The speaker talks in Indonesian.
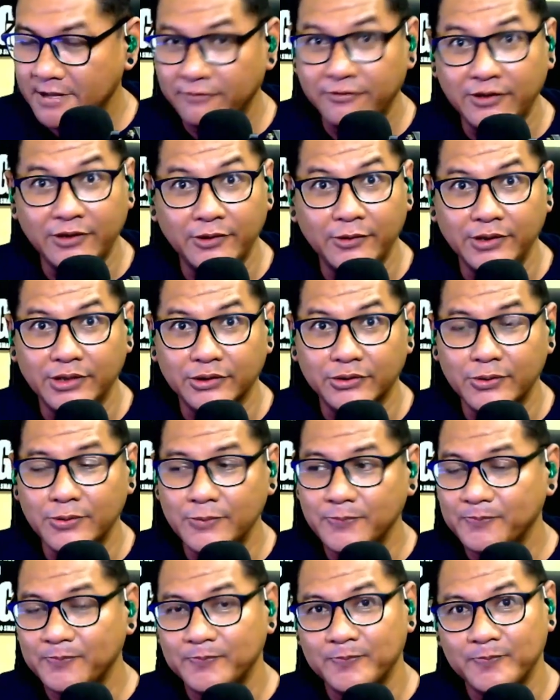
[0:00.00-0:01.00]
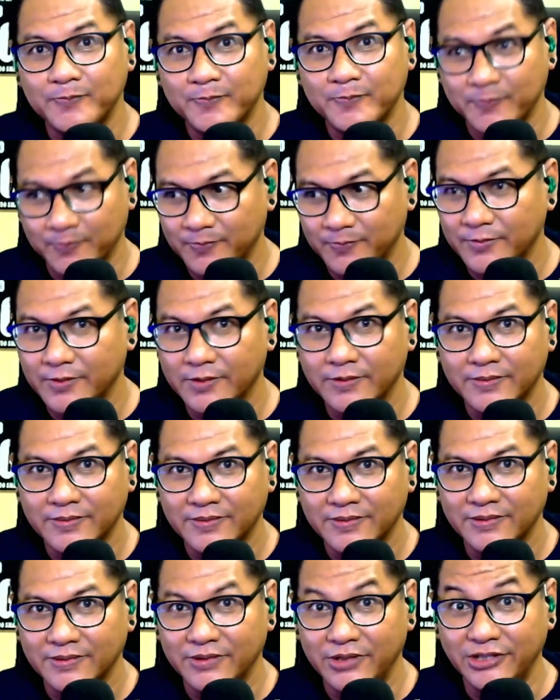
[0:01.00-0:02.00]
videonya so
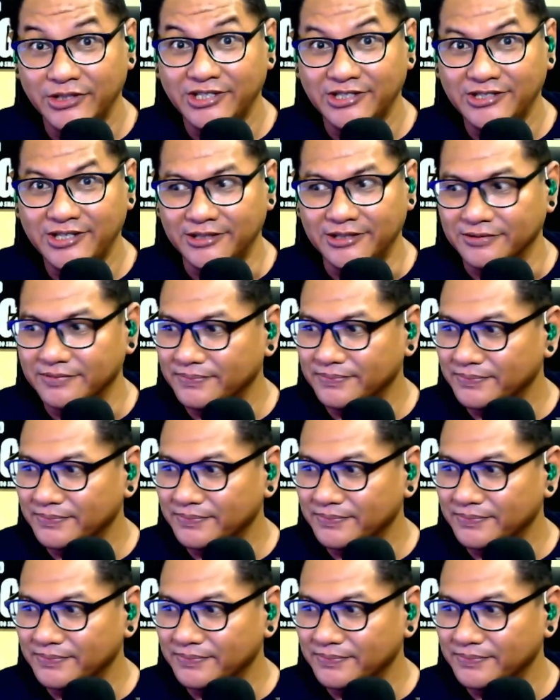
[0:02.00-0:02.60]
this is it